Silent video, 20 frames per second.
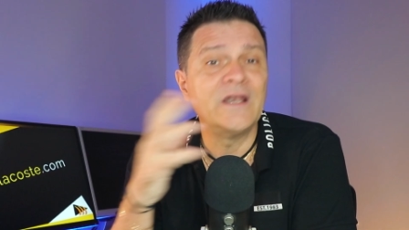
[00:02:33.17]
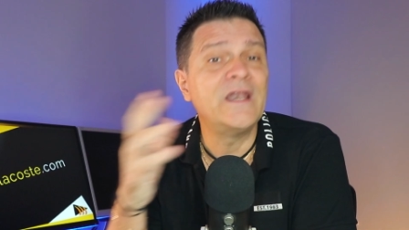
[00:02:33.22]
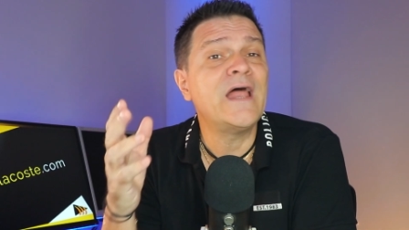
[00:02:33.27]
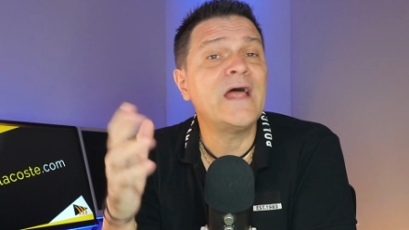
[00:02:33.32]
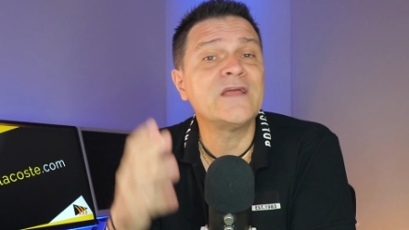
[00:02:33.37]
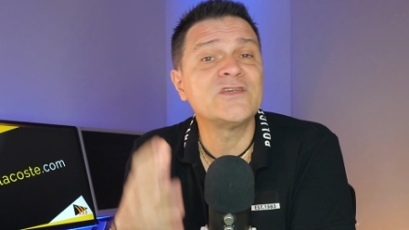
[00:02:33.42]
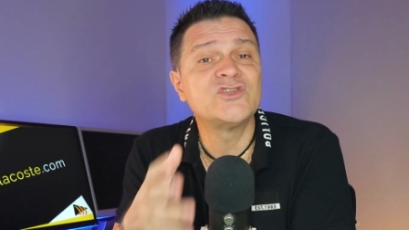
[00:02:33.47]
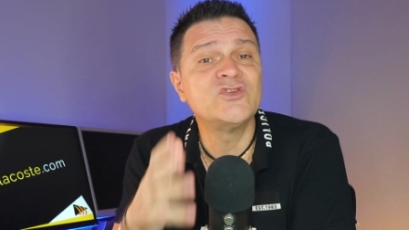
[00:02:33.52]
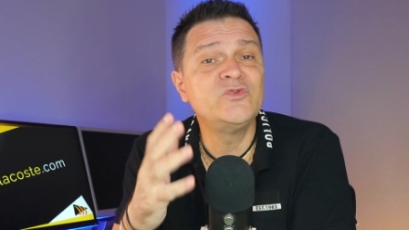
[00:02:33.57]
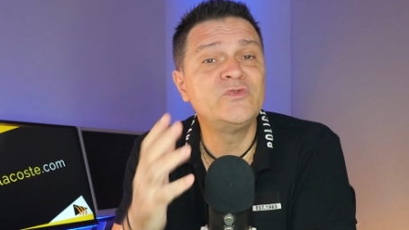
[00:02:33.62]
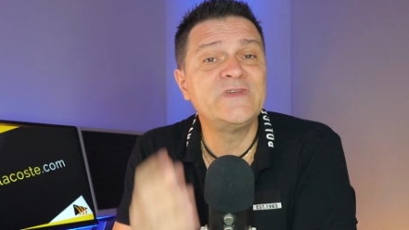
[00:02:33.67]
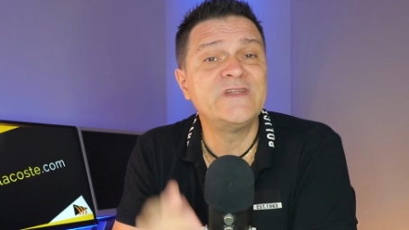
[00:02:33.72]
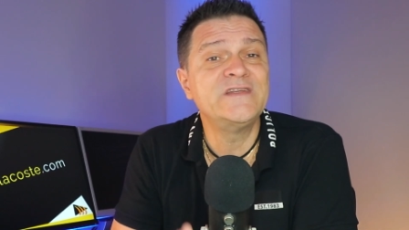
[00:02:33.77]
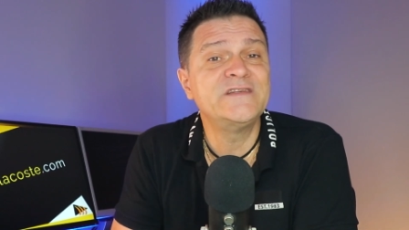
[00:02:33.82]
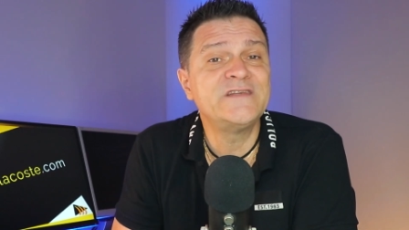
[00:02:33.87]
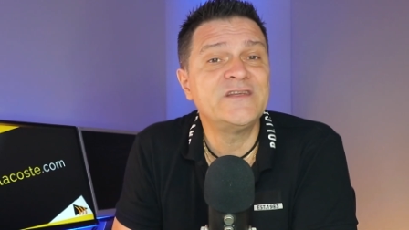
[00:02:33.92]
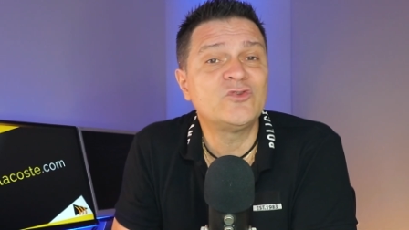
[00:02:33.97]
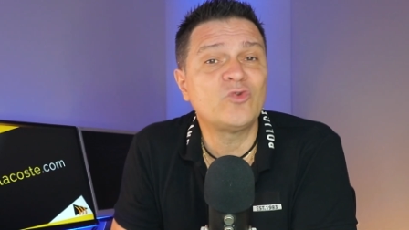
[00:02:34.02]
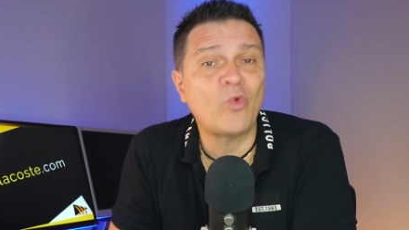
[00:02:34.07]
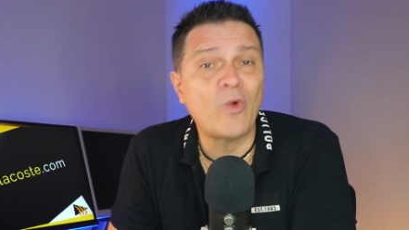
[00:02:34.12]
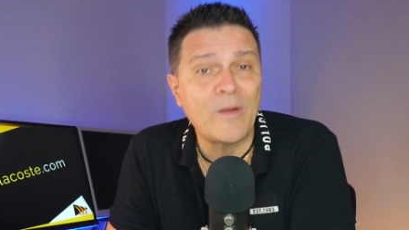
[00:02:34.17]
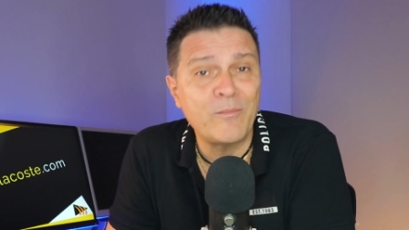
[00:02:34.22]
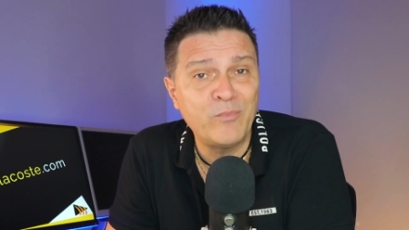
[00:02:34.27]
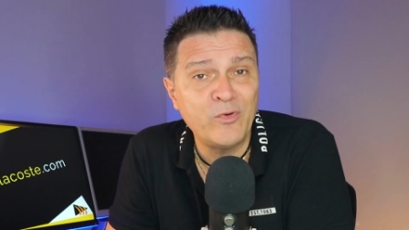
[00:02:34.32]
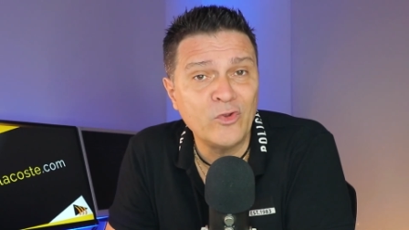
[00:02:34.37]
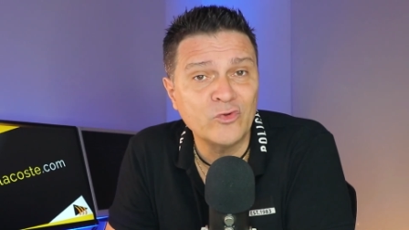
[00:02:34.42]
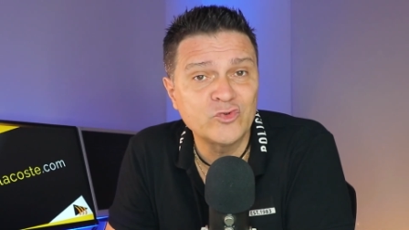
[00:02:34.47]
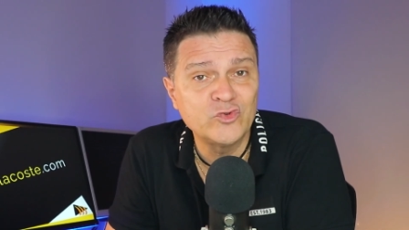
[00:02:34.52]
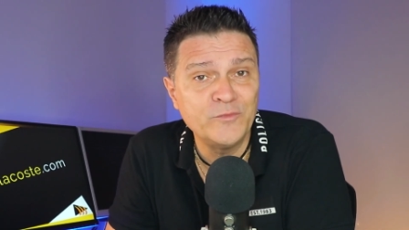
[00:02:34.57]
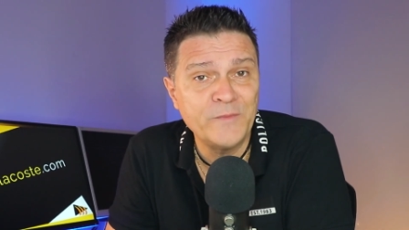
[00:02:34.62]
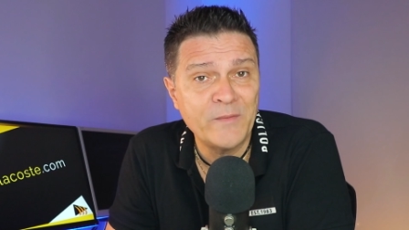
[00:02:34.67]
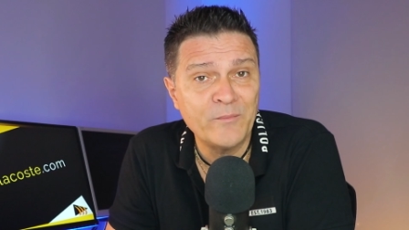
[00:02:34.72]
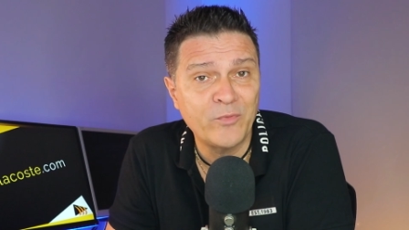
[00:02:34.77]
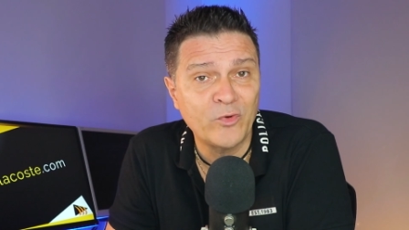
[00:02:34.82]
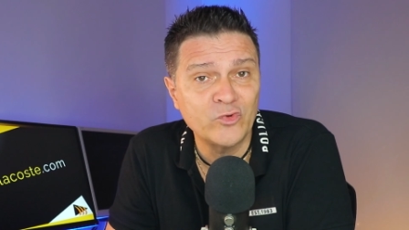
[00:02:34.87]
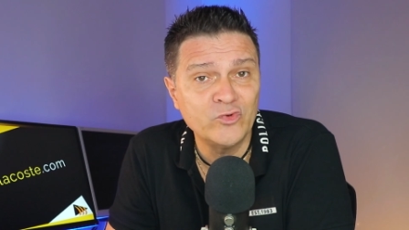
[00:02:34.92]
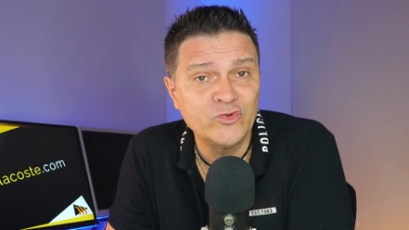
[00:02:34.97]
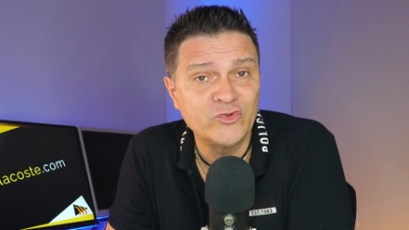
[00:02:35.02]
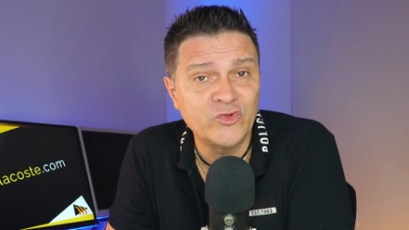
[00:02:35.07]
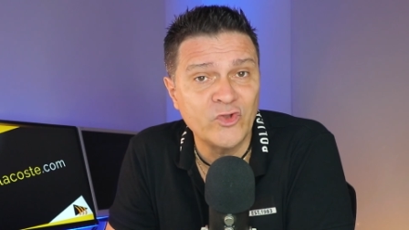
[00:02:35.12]
Là, j'ai utilisé trois plans du même
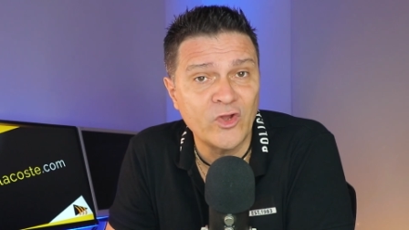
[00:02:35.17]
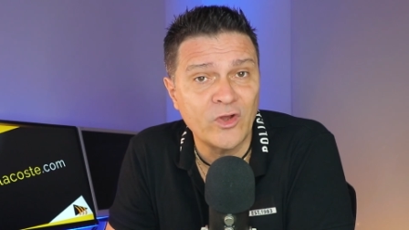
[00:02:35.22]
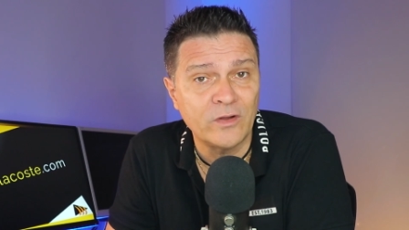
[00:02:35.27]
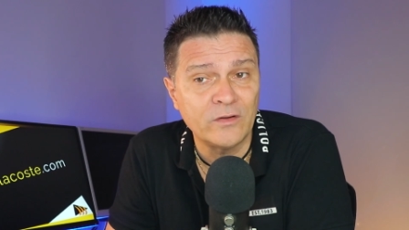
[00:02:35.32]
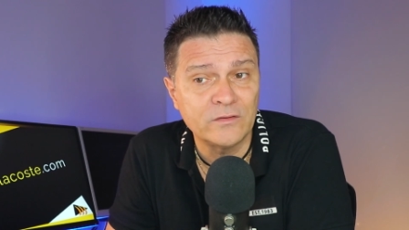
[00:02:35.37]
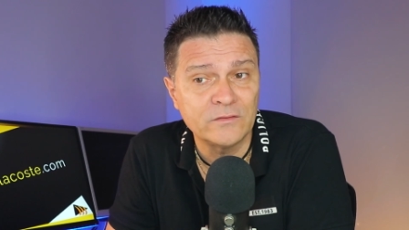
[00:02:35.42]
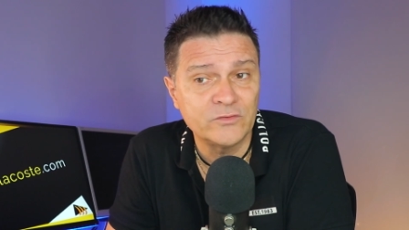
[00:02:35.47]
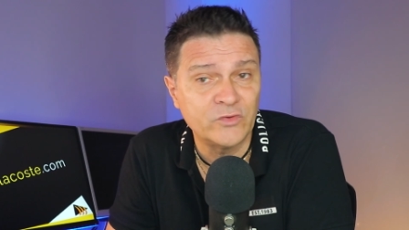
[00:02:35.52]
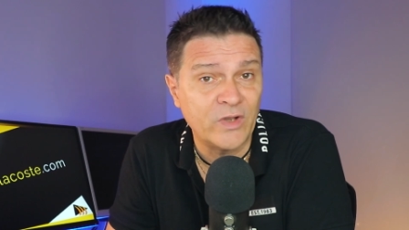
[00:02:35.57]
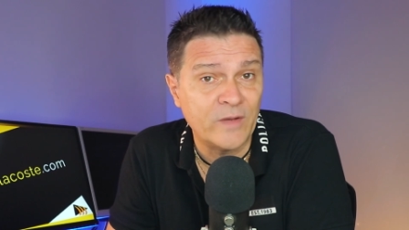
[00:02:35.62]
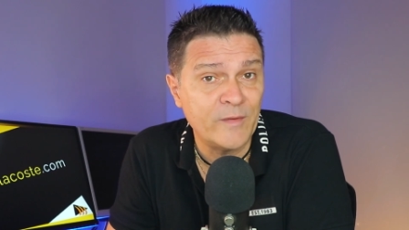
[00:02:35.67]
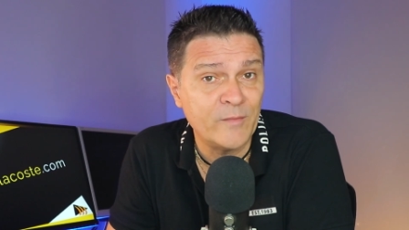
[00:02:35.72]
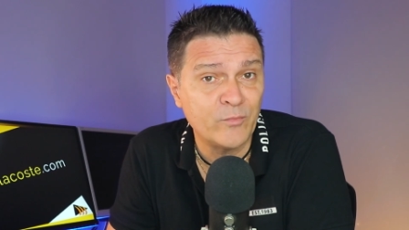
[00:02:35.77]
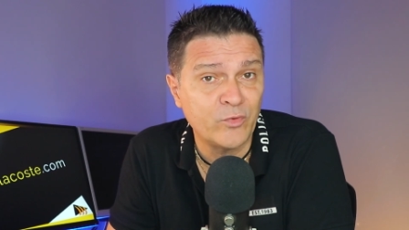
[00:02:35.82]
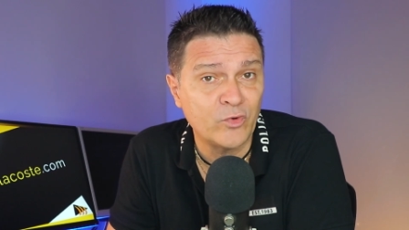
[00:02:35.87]
producteur, de la même